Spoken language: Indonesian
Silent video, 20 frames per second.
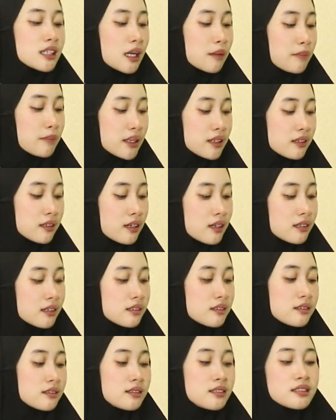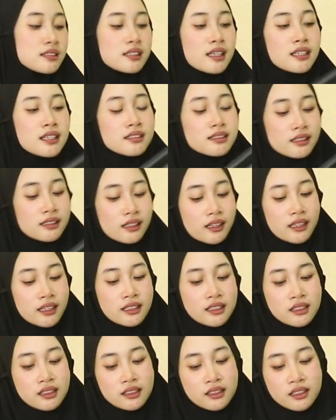senapan dengan desain
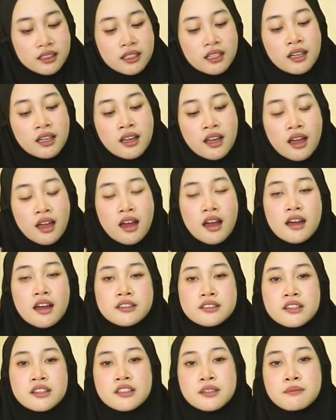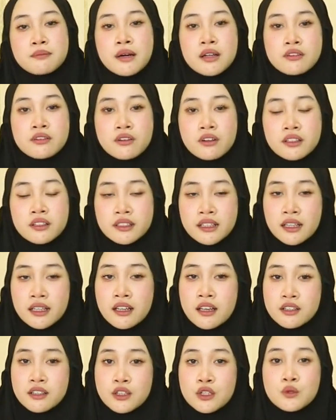sekeren ini hanya dibanderol dengan
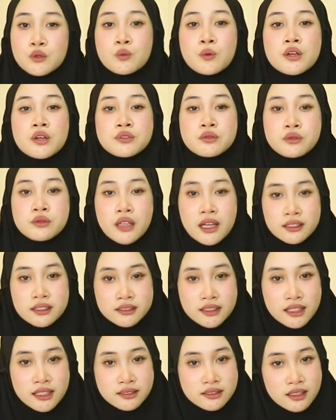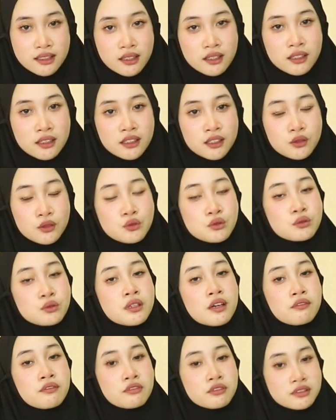harga 2 jutaan saja, itu
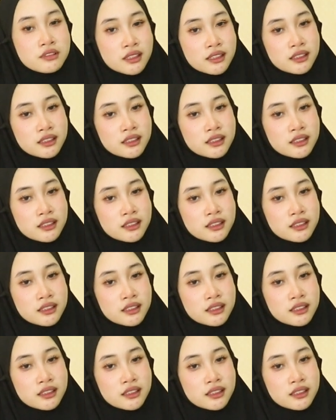sudah full